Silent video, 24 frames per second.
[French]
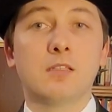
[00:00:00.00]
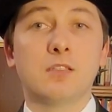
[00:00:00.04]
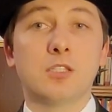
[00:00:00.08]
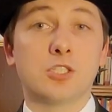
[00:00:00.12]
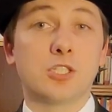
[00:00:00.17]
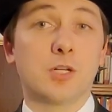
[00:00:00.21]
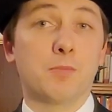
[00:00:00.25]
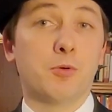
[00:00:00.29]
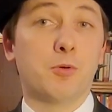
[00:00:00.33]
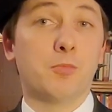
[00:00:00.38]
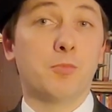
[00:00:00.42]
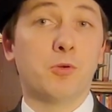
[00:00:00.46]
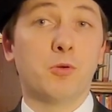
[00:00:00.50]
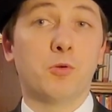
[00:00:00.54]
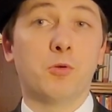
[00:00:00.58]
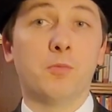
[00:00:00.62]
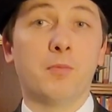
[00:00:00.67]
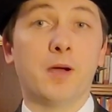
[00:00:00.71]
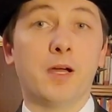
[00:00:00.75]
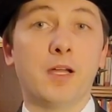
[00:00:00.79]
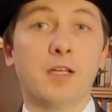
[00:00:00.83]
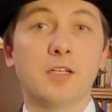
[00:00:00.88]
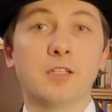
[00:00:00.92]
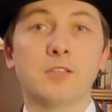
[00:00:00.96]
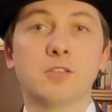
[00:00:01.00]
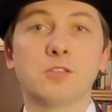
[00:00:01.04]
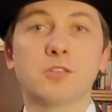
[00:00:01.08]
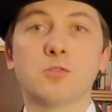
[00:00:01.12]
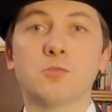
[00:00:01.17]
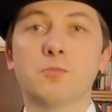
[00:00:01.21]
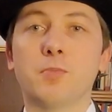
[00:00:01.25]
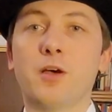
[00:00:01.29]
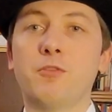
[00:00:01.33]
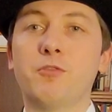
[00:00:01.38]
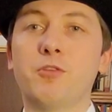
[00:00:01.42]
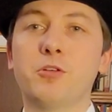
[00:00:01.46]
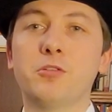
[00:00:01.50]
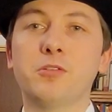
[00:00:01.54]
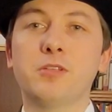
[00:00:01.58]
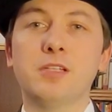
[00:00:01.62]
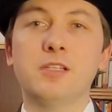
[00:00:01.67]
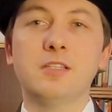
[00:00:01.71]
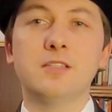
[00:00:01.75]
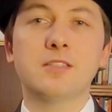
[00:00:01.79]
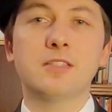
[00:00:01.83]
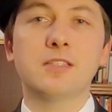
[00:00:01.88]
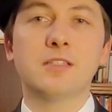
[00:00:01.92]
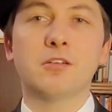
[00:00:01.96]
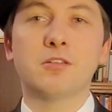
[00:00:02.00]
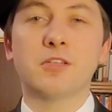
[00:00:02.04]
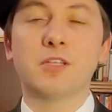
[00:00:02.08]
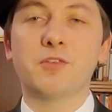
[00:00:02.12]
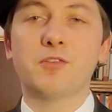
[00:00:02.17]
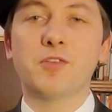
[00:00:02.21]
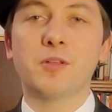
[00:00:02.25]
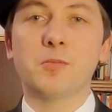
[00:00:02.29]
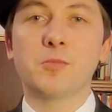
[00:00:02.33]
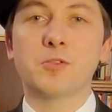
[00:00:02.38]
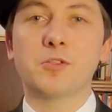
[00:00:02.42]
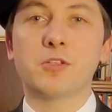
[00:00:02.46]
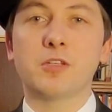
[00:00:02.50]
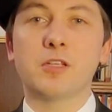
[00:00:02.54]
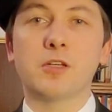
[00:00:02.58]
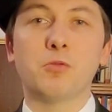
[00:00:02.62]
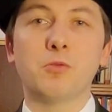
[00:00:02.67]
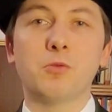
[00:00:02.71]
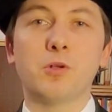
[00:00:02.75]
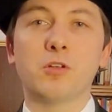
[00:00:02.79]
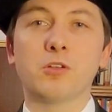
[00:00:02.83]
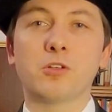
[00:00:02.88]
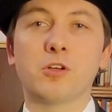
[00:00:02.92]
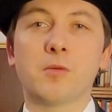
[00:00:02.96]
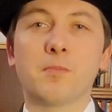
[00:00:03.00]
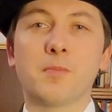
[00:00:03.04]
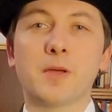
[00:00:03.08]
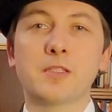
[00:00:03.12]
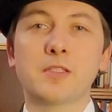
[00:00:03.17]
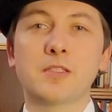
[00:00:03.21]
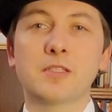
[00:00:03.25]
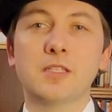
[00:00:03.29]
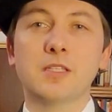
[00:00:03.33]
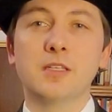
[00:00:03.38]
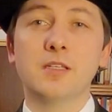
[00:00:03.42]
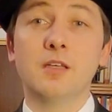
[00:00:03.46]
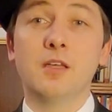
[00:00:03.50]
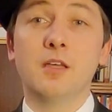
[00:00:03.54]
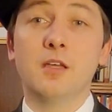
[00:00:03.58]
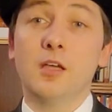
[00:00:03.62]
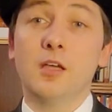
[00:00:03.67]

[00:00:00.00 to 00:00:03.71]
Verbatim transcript: Les chapeaux melons bruns sont parfois utilisés dans des films se déroulant dans le passé,